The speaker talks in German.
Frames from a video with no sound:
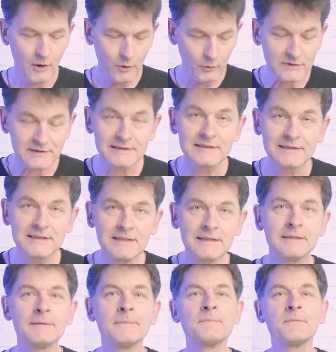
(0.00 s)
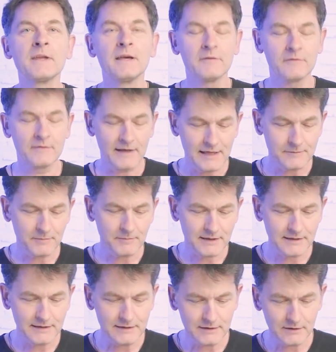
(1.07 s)
Und die wählt
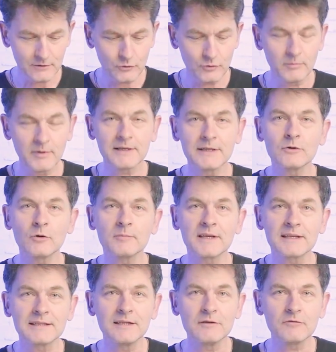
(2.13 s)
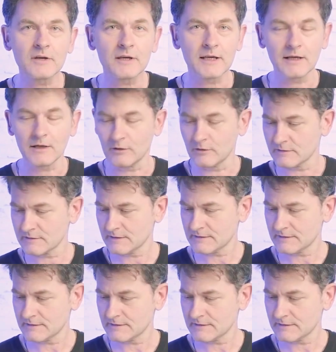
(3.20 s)
man hier über den Objektivring aus.